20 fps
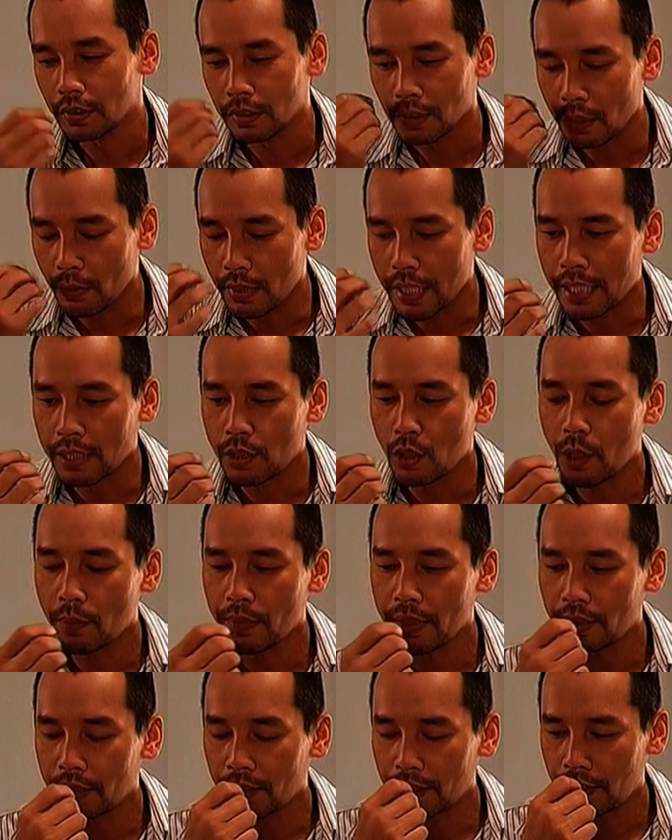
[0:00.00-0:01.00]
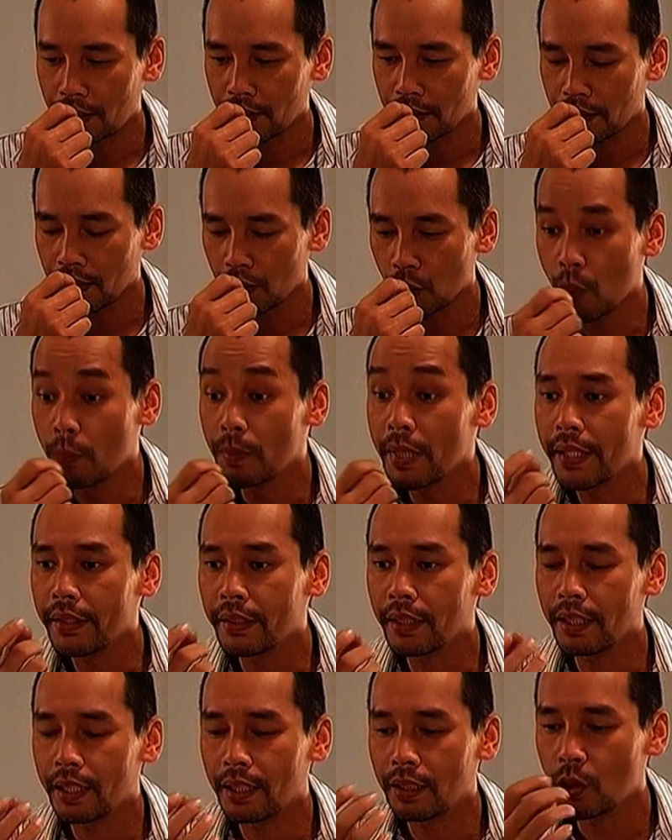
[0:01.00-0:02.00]
แล้วเวลาร่วมเล่นกับเขานะร่วมเล่น
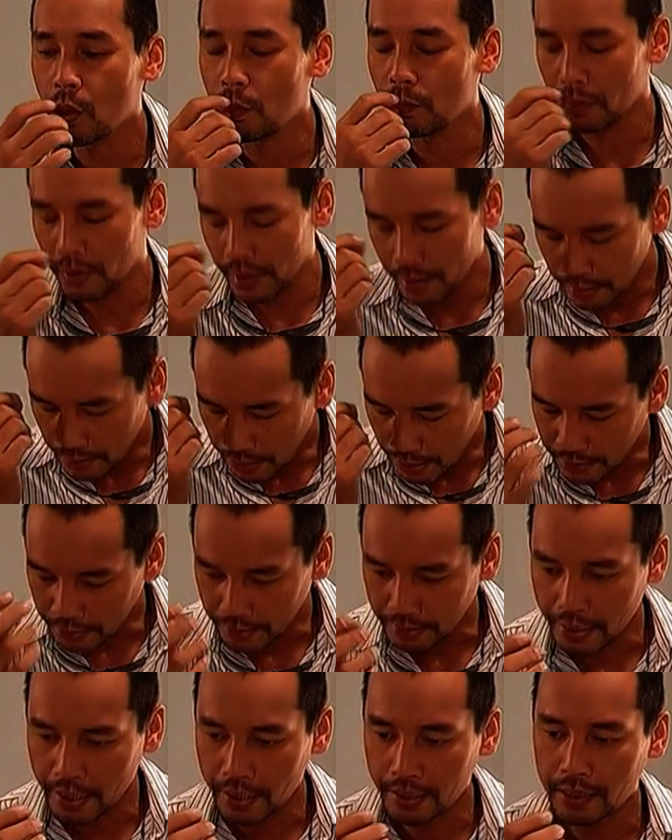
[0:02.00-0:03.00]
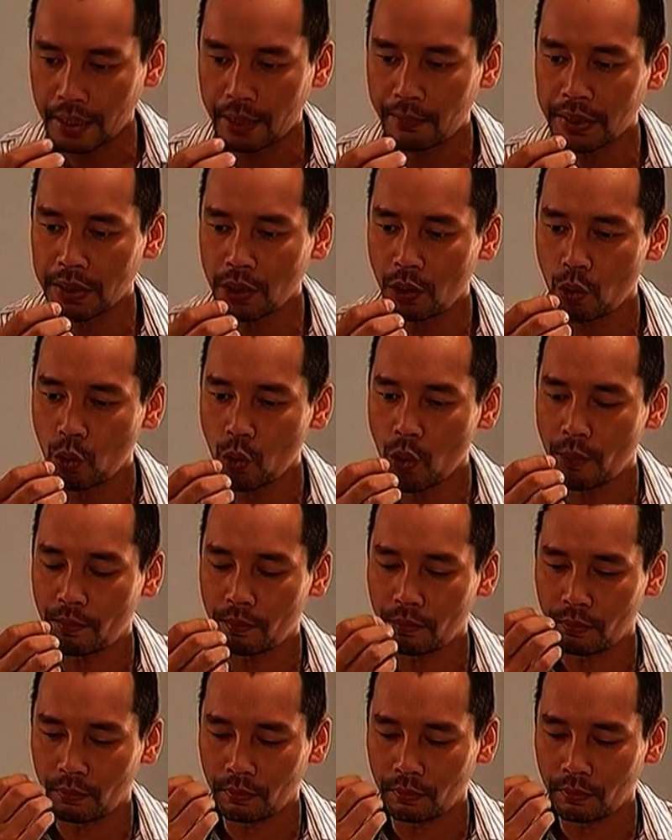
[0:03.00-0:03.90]
นะฮะร่วมเล่นการแสดงนะครับ ไม่ใช่ร่วม